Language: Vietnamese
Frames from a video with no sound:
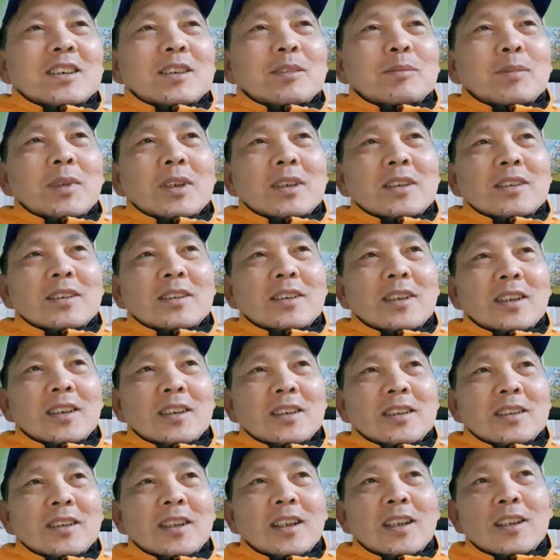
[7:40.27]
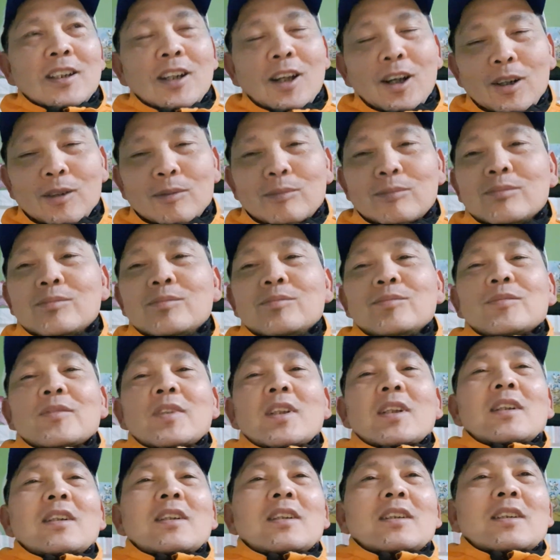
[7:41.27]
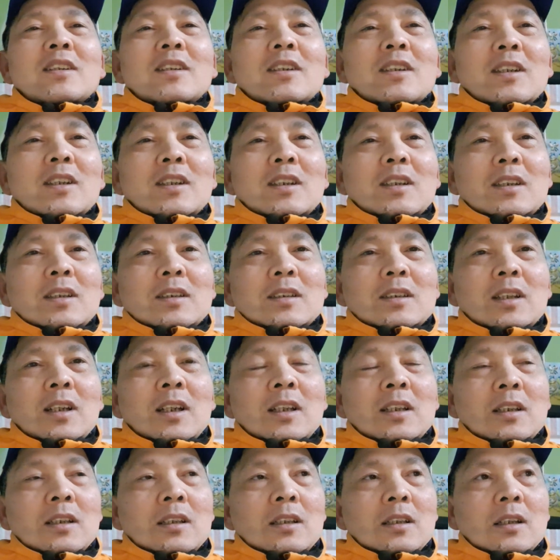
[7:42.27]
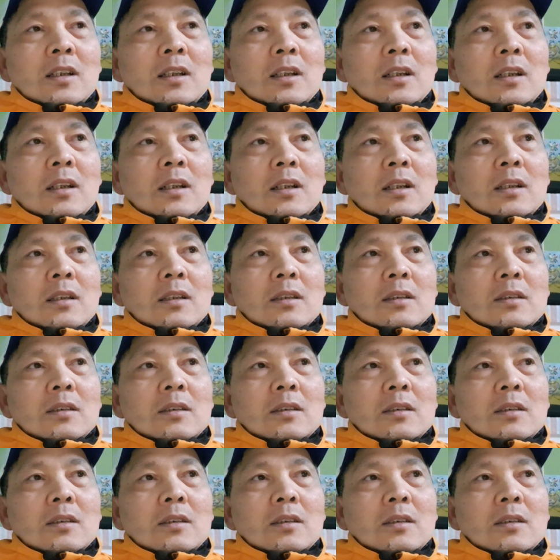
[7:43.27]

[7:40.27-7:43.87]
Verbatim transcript: mình uh, nhớ lộn thì uh,